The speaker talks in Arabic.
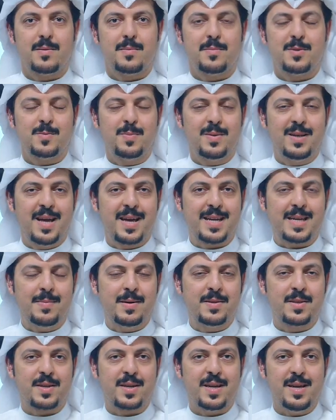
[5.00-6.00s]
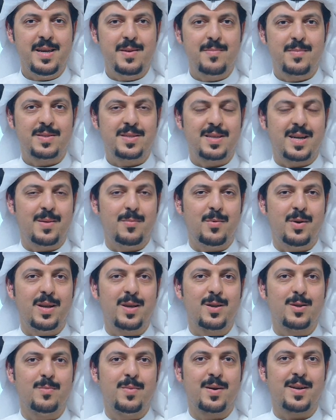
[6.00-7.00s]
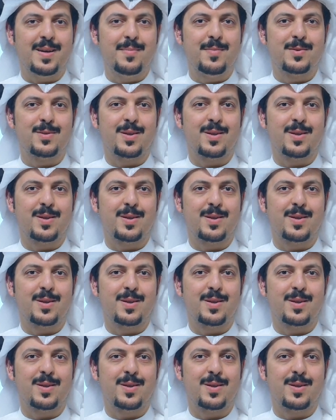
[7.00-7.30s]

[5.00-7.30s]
بسم الله الرحمن الرحيم السلام عليكم ورحمة